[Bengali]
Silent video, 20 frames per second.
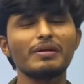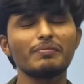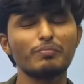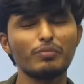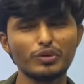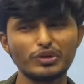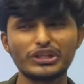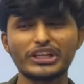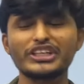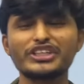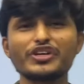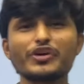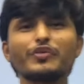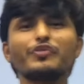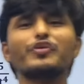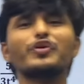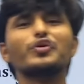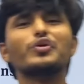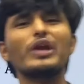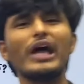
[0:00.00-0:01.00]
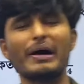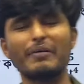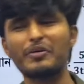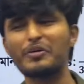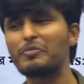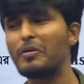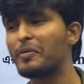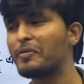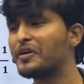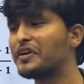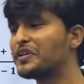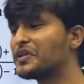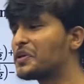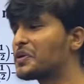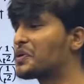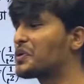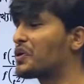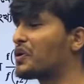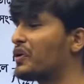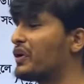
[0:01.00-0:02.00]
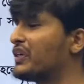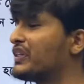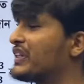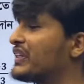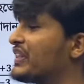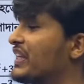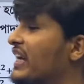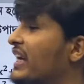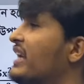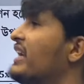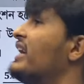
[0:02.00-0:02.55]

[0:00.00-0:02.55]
বোর্ড থেকে ফলগুলো এমনভাবে নির্ধারণ করা হয় যাতে